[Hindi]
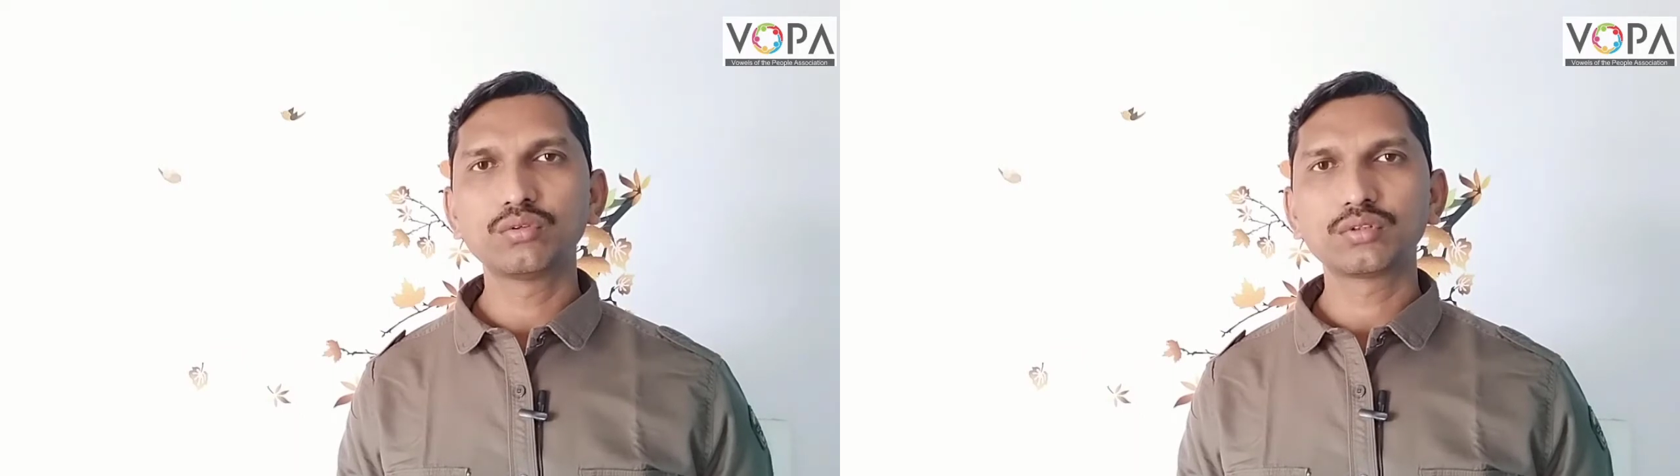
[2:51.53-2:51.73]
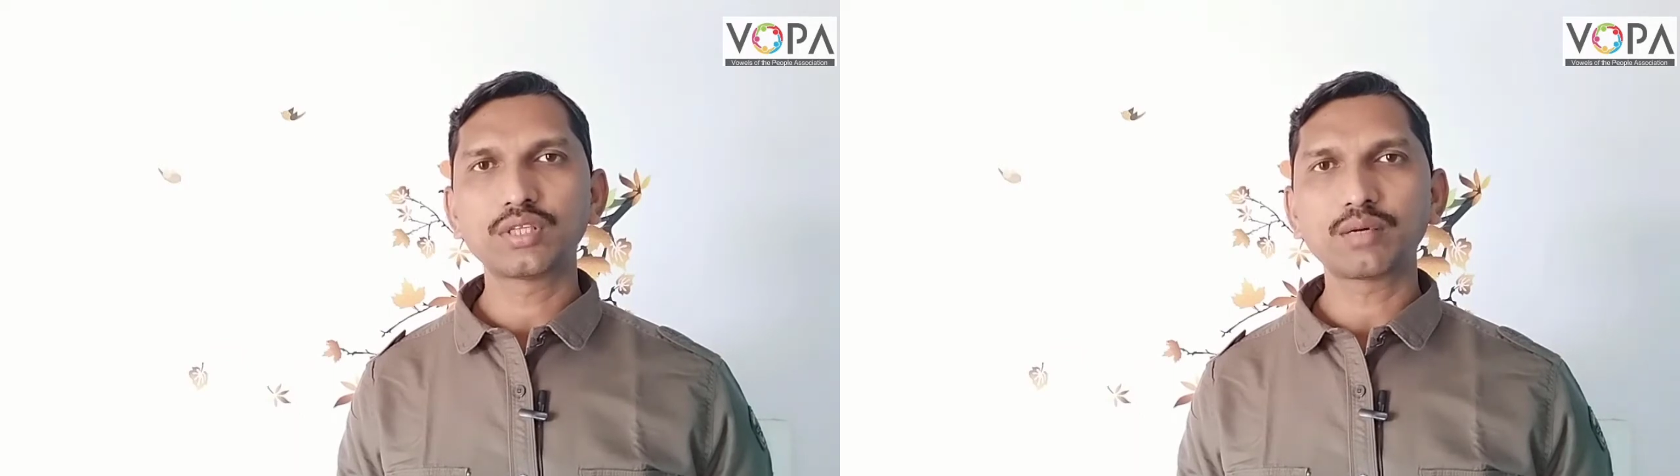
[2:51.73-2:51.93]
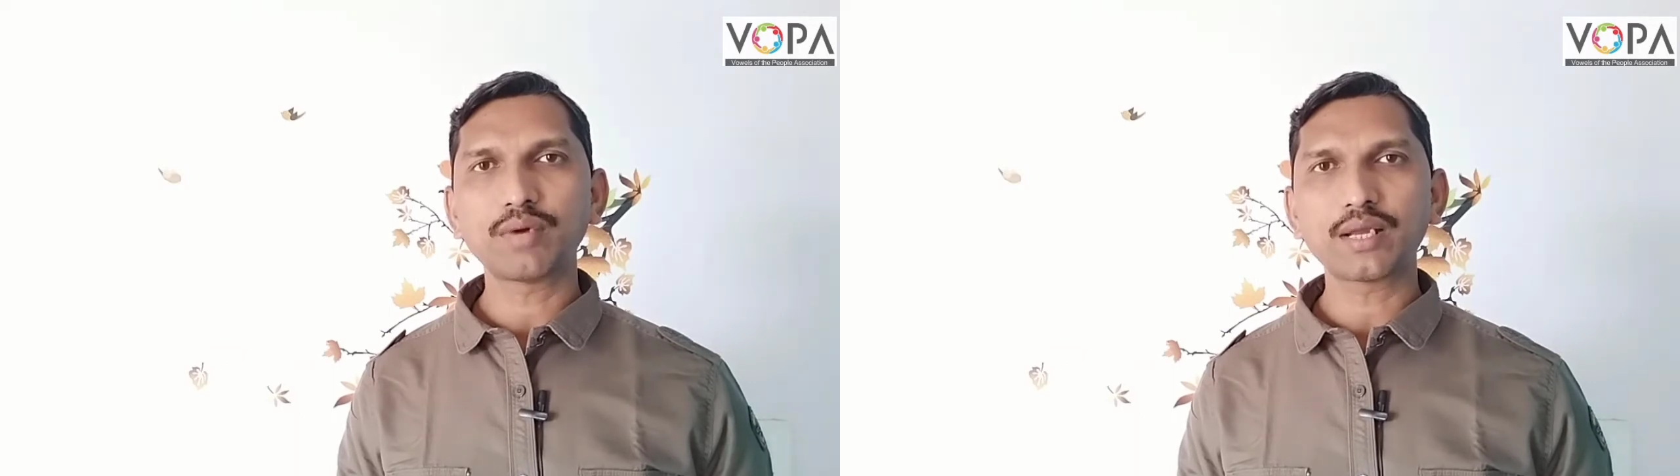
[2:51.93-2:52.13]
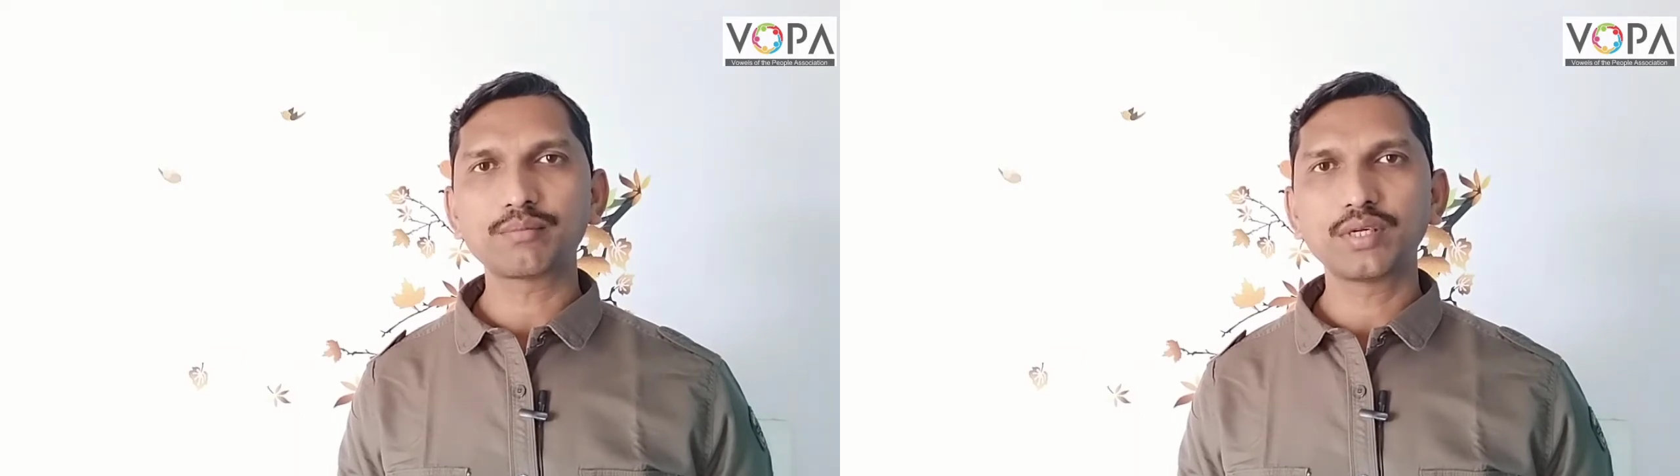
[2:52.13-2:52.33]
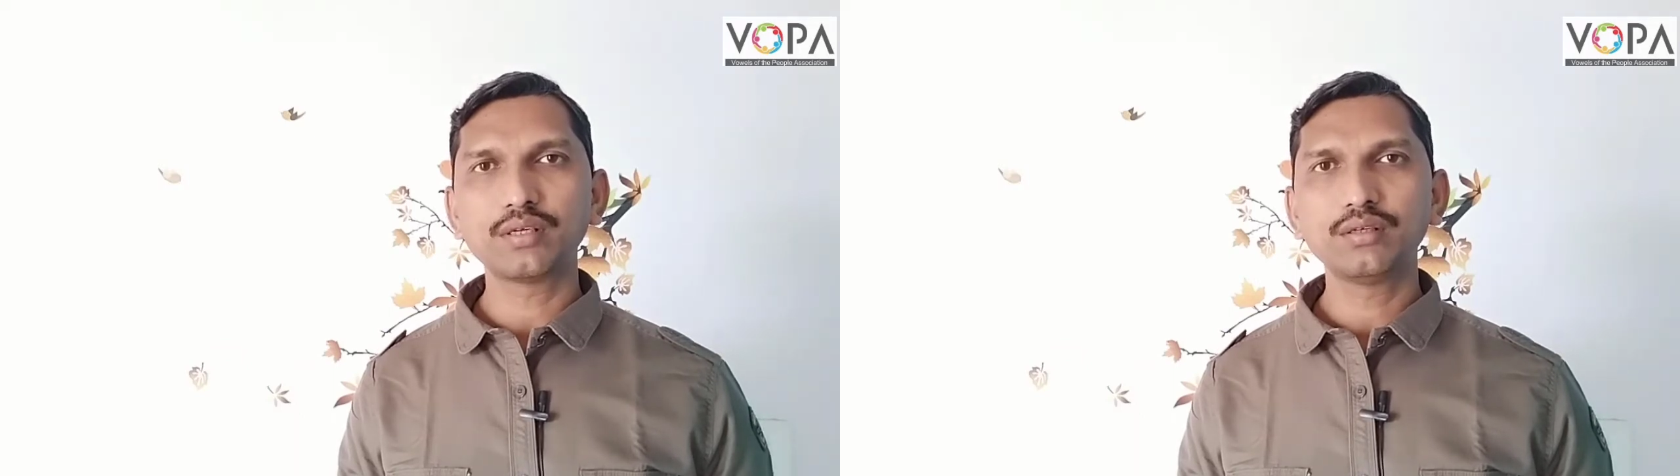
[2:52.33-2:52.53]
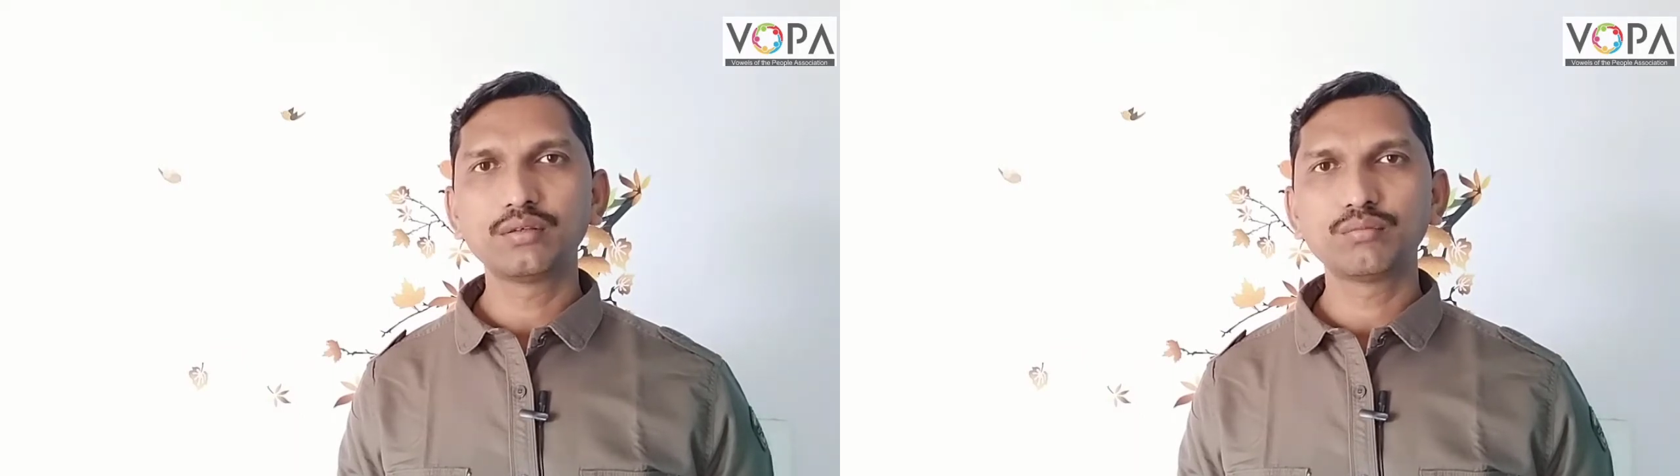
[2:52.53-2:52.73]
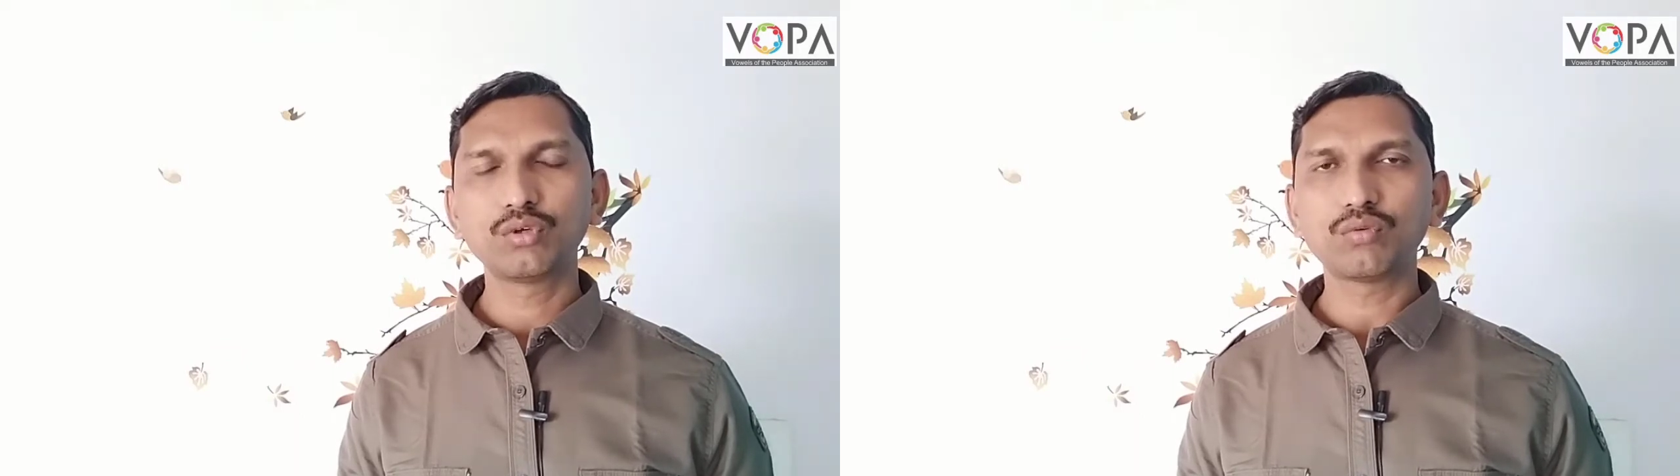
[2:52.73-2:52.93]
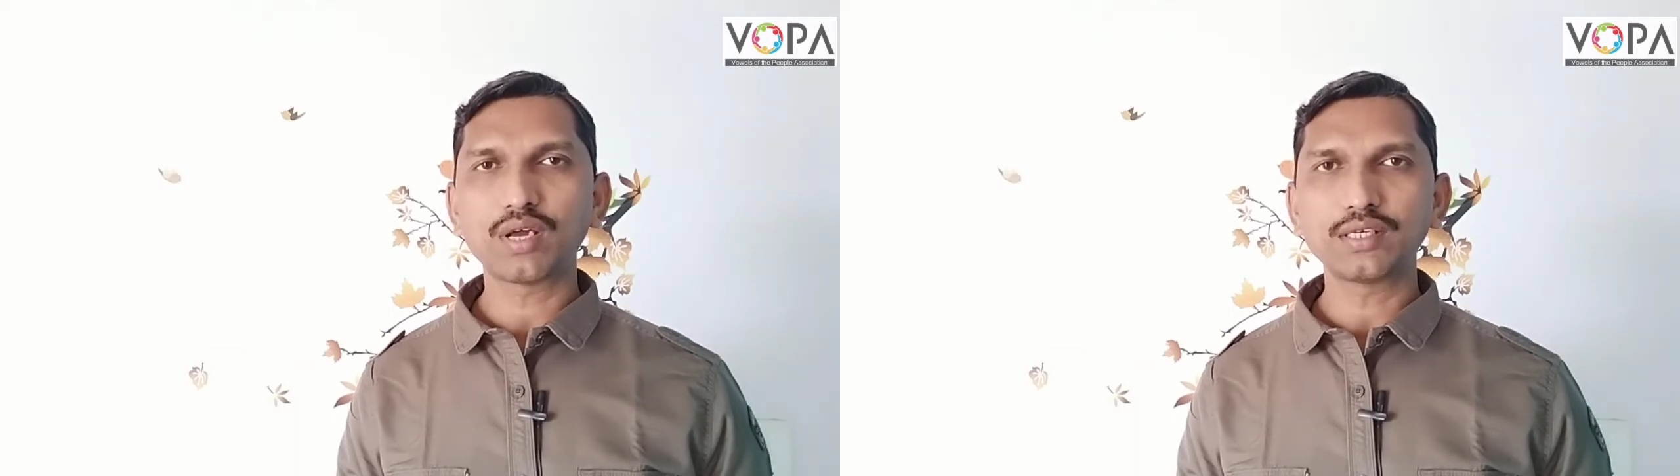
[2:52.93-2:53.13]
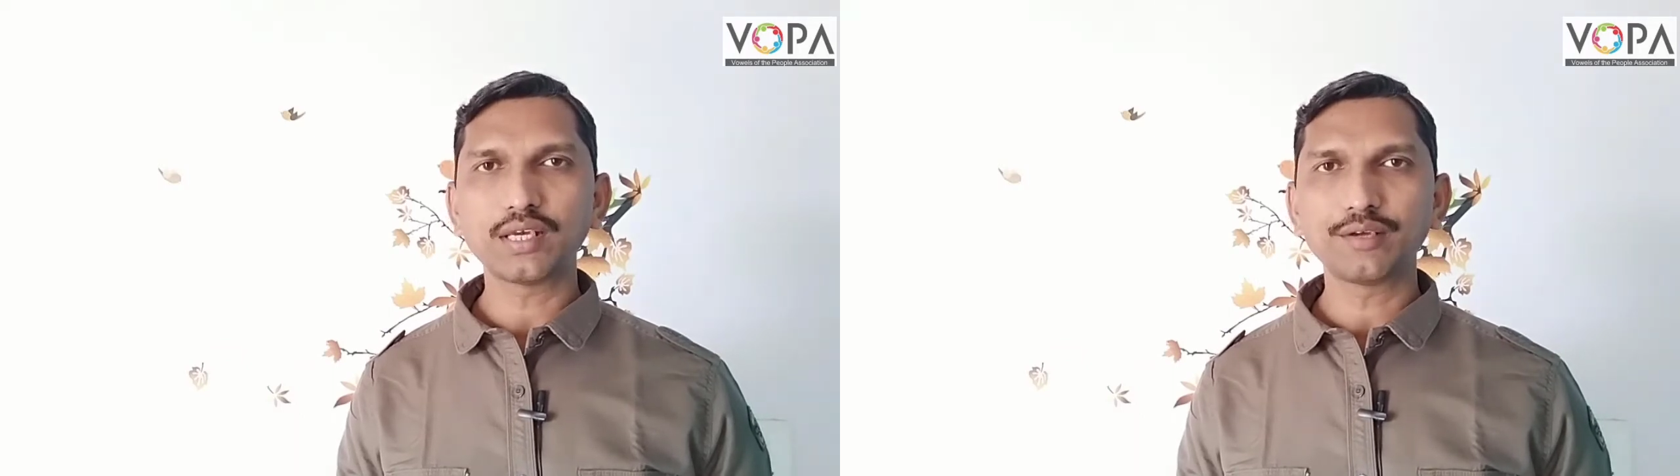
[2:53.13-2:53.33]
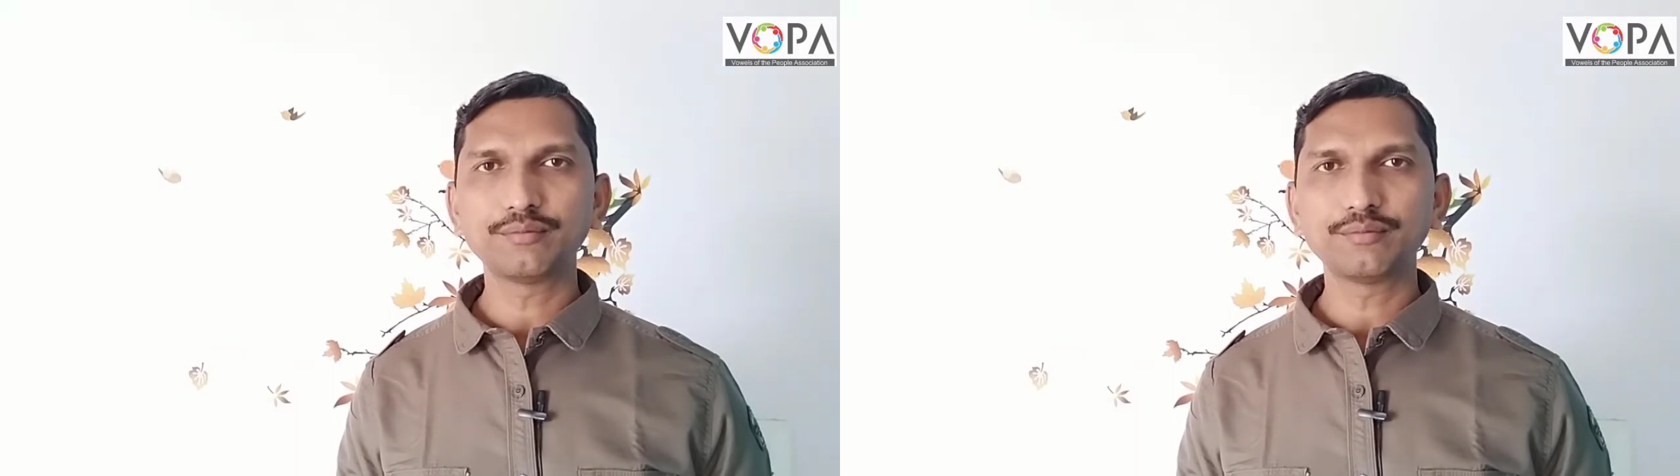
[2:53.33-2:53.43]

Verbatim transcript: दरबार में बुलवा लिया